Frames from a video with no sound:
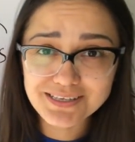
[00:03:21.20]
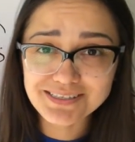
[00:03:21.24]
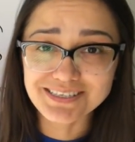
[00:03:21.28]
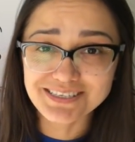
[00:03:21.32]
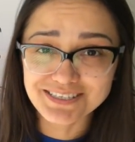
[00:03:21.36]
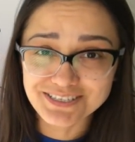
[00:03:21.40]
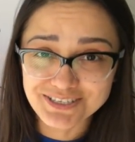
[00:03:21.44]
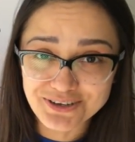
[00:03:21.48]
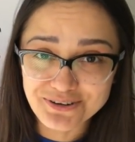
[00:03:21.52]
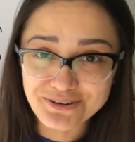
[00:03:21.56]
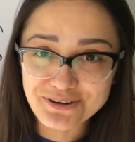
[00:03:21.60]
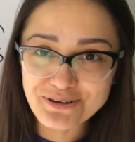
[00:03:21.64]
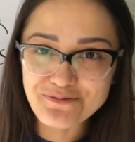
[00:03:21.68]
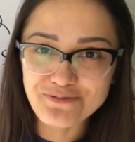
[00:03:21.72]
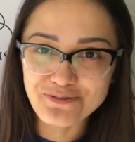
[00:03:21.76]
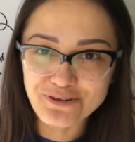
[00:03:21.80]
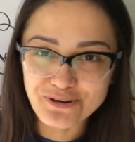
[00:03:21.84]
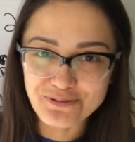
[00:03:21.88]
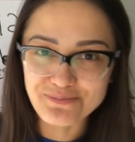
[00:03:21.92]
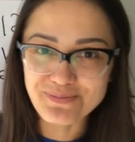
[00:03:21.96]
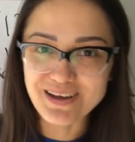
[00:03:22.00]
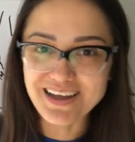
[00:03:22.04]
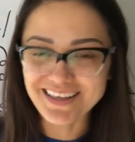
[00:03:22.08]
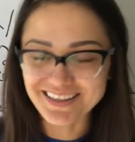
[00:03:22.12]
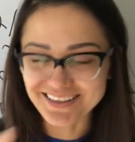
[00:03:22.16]
decisión
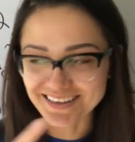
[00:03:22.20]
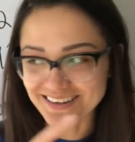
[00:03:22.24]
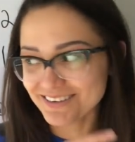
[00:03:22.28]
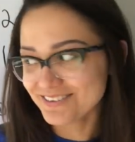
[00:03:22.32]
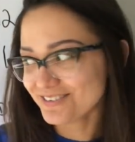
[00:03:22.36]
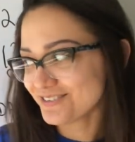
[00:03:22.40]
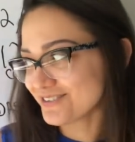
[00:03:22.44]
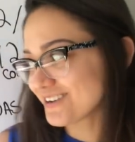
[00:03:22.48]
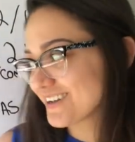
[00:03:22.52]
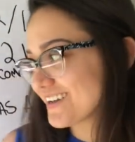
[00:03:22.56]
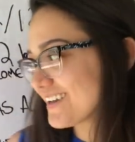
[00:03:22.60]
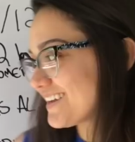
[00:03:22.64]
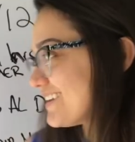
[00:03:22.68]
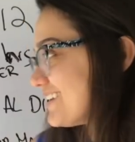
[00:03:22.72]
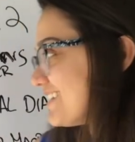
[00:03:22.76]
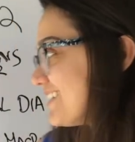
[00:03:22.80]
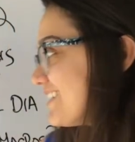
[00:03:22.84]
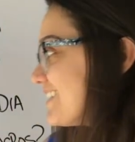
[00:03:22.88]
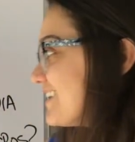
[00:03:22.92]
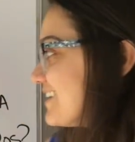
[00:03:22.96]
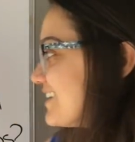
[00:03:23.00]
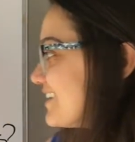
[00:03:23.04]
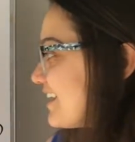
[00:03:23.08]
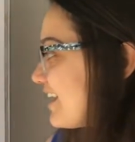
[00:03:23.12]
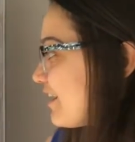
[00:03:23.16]
informada, ¿ok?
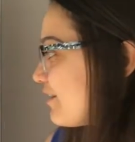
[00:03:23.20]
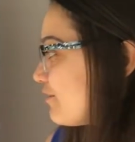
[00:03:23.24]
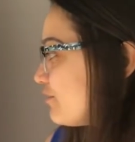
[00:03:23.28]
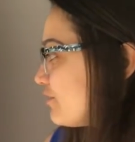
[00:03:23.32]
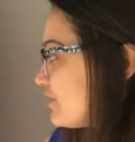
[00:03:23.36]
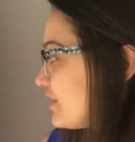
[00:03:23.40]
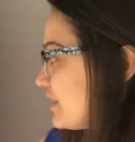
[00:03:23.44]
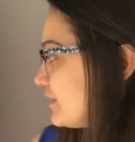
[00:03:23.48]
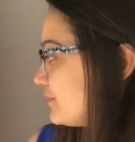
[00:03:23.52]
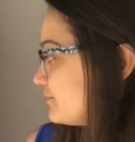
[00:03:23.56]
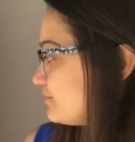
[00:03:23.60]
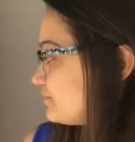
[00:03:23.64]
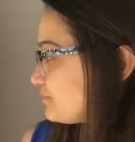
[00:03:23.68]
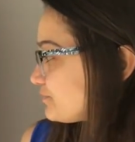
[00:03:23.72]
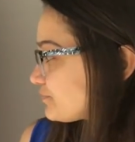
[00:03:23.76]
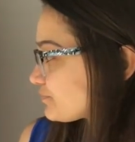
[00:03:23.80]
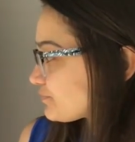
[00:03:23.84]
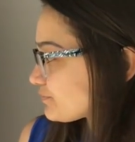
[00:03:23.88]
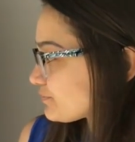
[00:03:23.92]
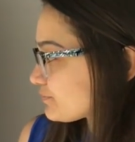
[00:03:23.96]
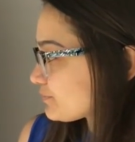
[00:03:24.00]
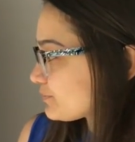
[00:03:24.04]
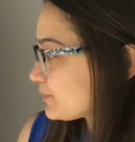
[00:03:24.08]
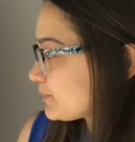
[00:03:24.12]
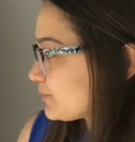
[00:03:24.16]
Ahora,
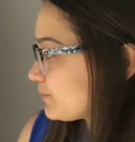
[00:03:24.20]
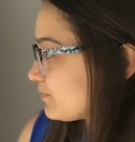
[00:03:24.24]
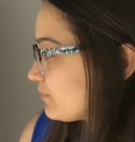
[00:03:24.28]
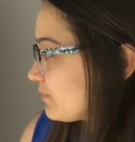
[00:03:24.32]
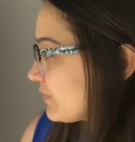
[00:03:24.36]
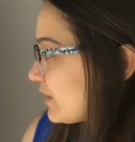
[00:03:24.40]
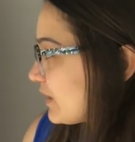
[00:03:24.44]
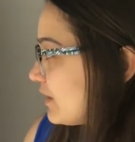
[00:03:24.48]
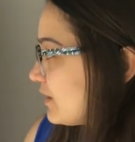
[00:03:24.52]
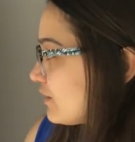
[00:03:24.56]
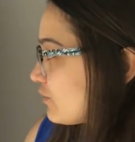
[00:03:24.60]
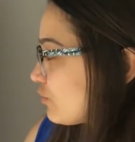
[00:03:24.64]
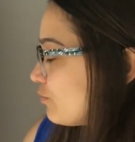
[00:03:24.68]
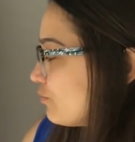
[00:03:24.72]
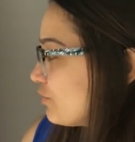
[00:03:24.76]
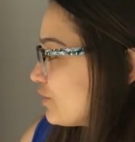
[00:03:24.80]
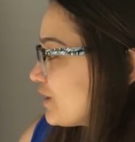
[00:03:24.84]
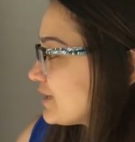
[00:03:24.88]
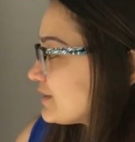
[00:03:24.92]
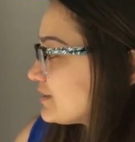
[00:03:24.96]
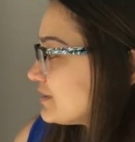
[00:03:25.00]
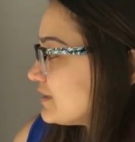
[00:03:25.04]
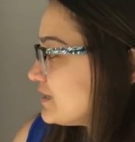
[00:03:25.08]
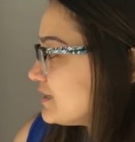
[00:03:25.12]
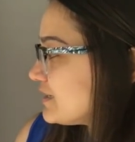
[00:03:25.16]
como
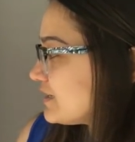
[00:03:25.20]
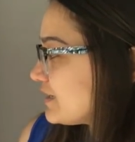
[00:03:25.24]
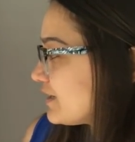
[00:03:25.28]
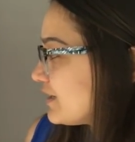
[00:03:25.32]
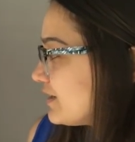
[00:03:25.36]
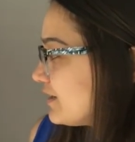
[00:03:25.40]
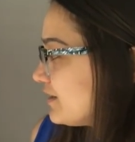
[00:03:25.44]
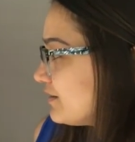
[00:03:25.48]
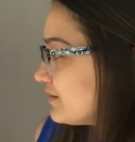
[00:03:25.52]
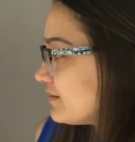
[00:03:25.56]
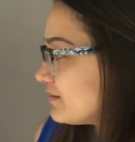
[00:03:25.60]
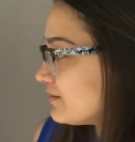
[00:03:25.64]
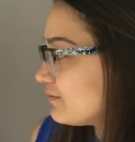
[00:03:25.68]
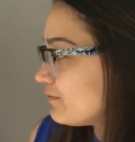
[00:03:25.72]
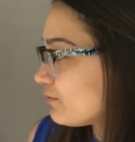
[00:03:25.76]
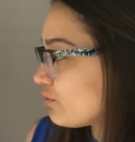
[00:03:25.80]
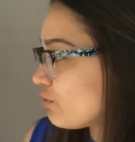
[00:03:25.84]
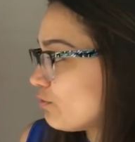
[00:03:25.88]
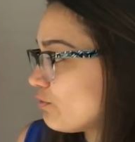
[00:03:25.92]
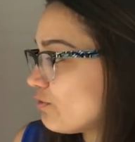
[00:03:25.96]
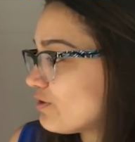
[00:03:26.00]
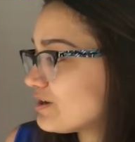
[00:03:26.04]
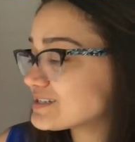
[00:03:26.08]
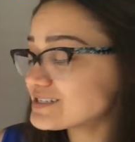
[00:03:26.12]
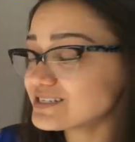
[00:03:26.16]
ya te dije,
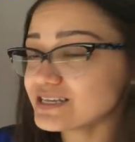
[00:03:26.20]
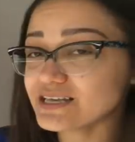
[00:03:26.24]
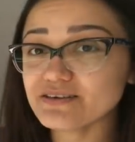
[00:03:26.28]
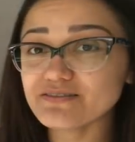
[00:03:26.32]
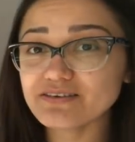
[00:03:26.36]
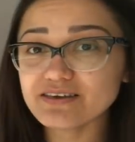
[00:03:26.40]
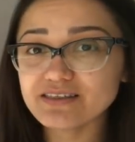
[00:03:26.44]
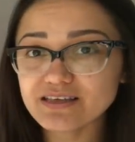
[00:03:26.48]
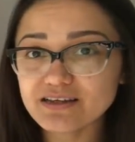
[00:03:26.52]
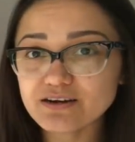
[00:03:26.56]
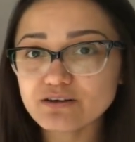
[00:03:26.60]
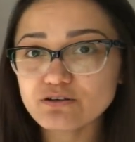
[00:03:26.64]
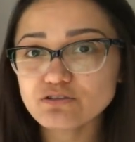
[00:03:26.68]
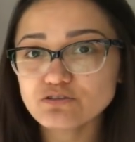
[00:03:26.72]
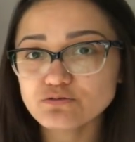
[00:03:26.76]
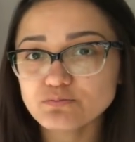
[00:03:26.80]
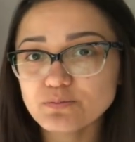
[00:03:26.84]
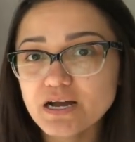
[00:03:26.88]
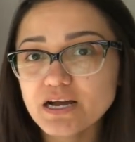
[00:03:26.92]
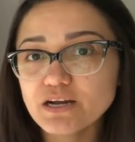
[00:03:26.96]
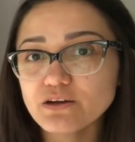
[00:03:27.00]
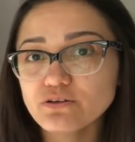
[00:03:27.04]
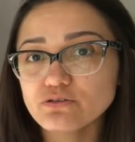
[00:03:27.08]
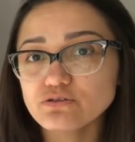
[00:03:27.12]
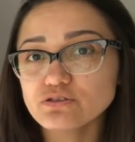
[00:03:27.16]
¿cómo vas a dividir los
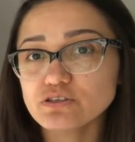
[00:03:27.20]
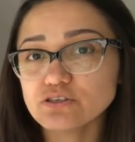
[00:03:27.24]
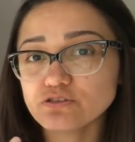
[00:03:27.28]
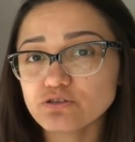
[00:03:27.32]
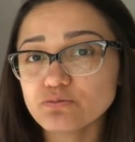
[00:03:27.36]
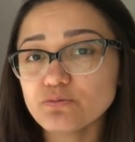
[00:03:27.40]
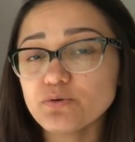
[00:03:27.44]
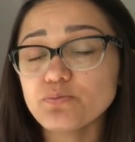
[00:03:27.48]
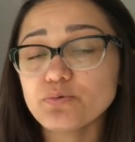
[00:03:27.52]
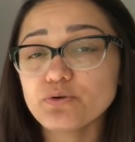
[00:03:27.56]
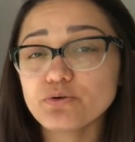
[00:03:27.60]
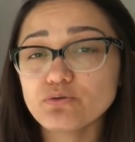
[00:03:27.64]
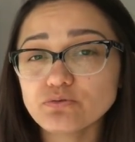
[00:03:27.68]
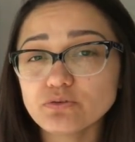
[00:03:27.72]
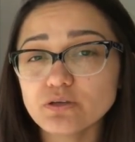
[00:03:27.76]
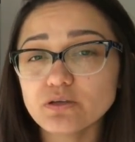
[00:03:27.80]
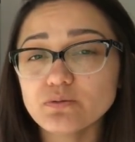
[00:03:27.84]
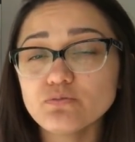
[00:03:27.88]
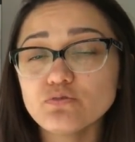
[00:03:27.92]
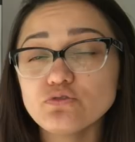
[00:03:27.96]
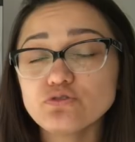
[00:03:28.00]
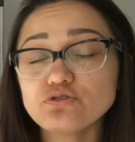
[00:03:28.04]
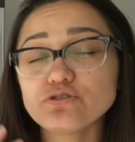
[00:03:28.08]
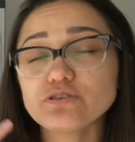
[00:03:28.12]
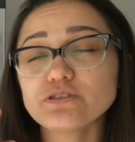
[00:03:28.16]
macros? Esto me
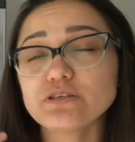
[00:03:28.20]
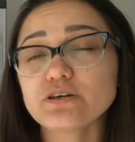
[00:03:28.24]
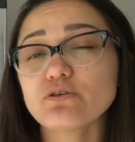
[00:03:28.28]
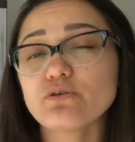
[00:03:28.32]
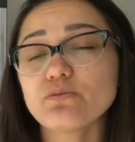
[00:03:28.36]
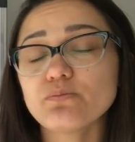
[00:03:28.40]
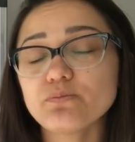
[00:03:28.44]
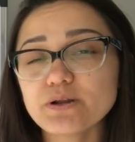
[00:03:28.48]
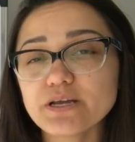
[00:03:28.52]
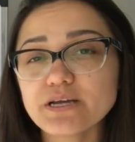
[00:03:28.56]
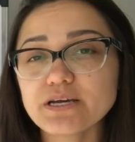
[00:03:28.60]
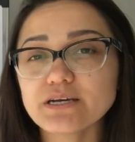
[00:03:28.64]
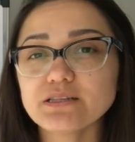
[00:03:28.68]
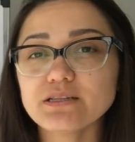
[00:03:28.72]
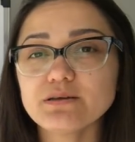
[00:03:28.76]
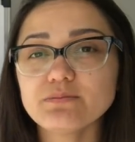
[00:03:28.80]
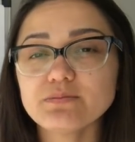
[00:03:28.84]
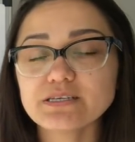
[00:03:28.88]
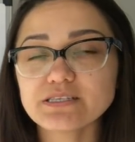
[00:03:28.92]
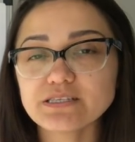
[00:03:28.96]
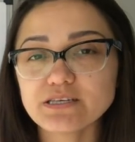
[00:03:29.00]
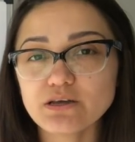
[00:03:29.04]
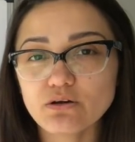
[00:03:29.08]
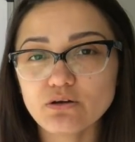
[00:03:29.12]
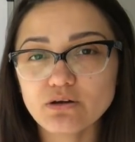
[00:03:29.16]
preguntan mucho y se complican
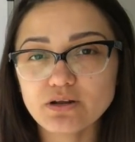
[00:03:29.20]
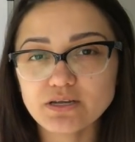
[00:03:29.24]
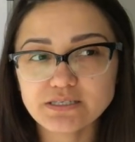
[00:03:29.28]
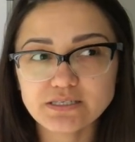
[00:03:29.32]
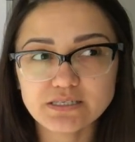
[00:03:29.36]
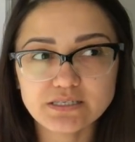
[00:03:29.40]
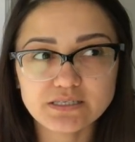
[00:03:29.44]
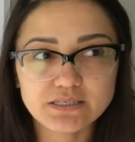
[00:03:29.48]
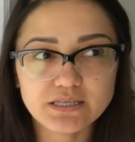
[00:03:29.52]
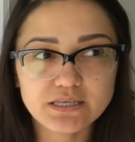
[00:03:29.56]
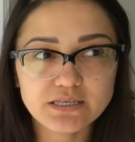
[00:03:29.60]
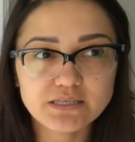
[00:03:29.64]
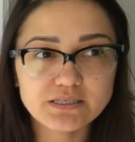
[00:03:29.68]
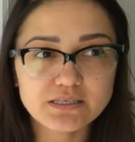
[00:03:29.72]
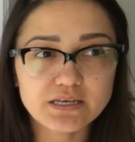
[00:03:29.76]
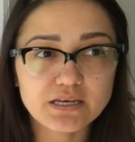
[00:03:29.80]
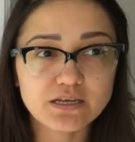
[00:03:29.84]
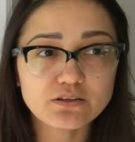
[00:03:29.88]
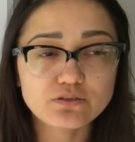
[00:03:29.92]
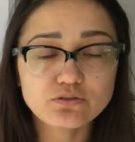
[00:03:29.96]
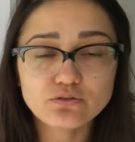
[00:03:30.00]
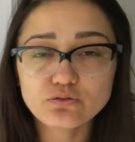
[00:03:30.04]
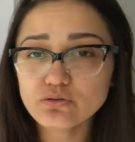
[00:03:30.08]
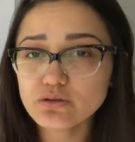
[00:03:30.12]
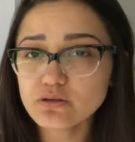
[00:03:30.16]
demasiado la
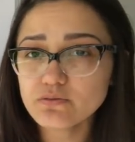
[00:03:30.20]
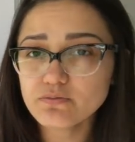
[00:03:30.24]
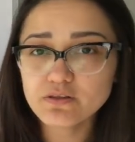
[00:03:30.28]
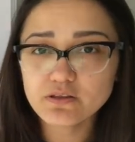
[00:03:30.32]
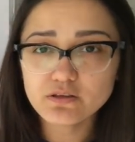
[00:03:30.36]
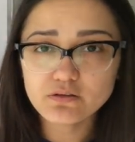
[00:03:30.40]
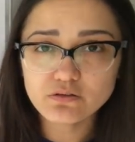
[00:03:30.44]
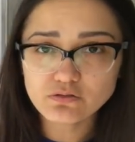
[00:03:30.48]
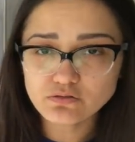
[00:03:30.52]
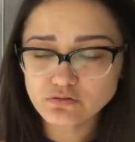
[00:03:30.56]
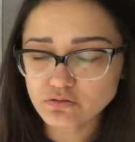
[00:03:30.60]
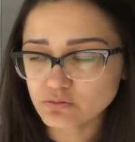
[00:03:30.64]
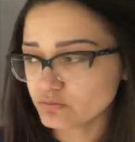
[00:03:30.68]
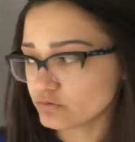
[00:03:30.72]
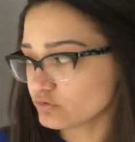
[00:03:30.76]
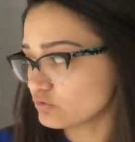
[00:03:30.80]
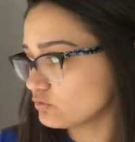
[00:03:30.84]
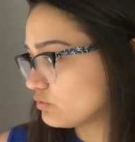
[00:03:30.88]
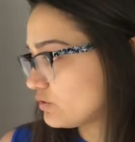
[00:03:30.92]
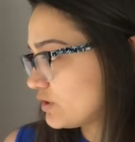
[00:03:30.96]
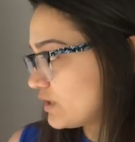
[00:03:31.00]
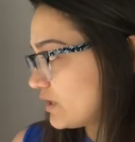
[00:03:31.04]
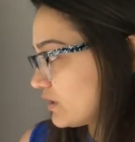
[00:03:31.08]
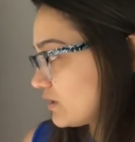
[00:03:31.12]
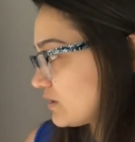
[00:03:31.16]
existencia. Tú divídelos como
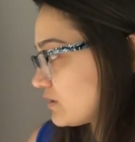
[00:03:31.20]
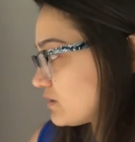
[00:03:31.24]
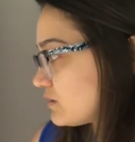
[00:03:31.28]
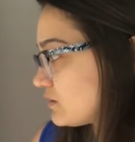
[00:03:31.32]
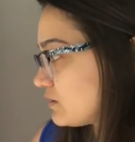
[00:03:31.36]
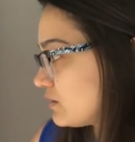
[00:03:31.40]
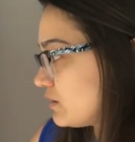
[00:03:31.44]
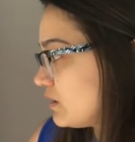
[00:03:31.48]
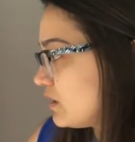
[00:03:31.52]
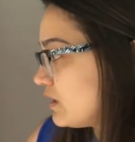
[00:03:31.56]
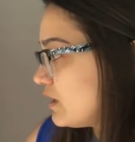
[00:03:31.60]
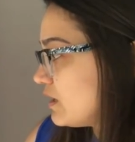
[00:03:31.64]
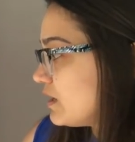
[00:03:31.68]
tú quieras.